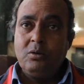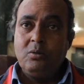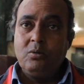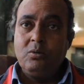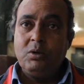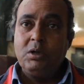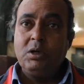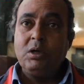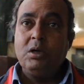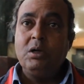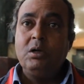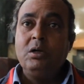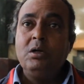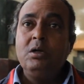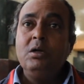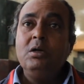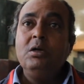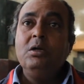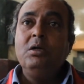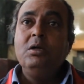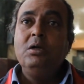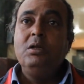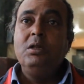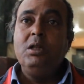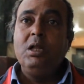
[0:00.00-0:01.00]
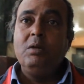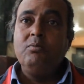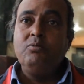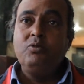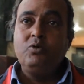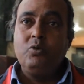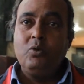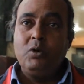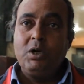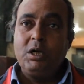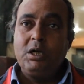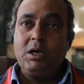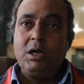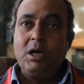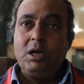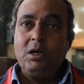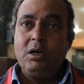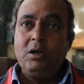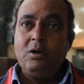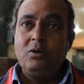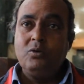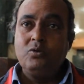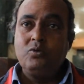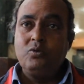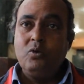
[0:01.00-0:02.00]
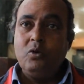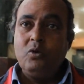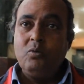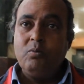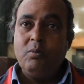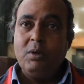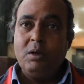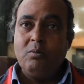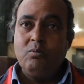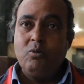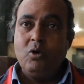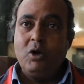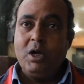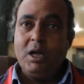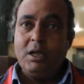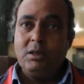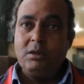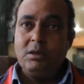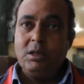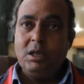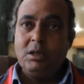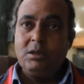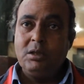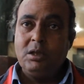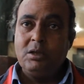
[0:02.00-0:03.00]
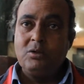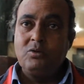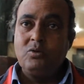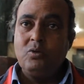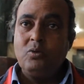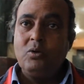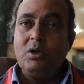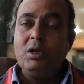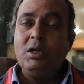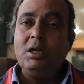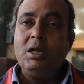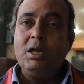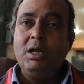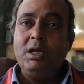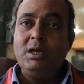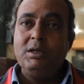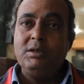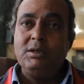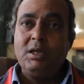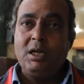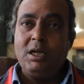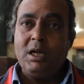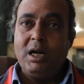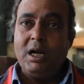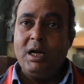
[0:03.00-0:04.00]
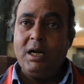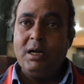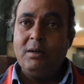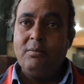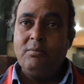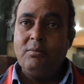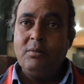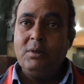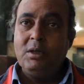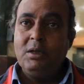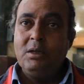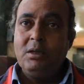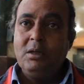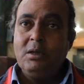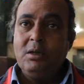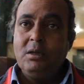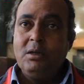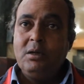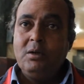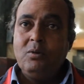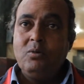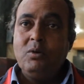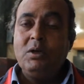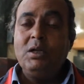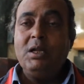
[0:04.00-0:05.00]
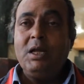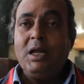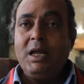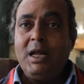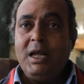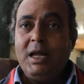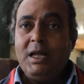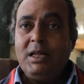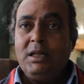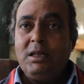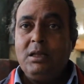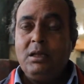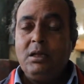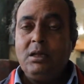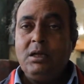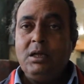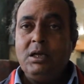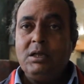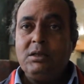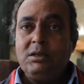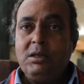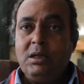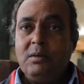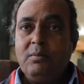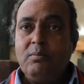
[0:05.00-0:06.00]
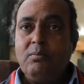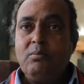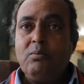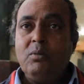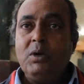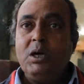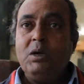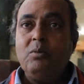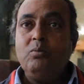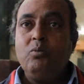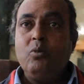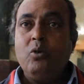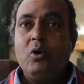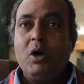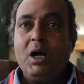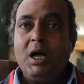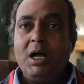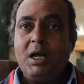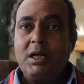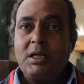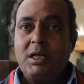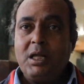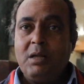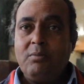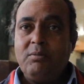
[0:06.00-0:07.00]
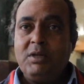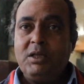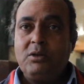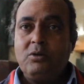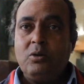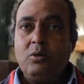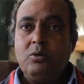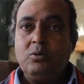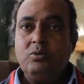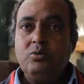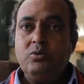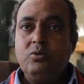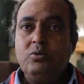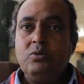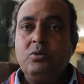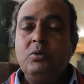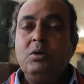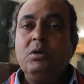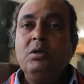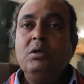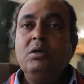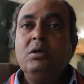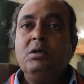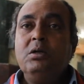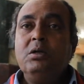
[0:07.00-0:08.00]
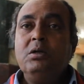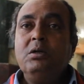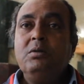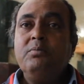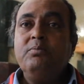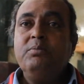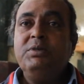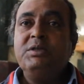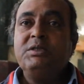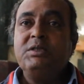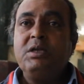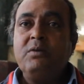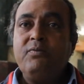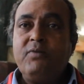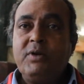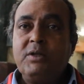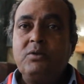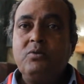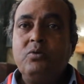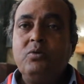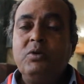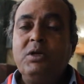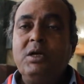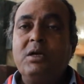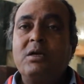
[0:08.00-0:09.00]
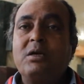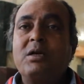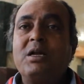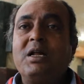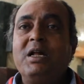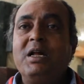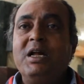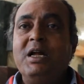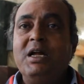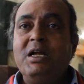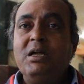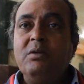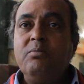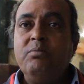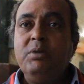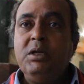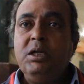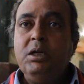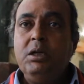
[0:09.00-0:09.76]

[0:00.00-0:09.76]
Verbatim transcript: ولم توجه له تهمة محددة طوال هذا العام والآن يتم محاكمته بصفته إرهابي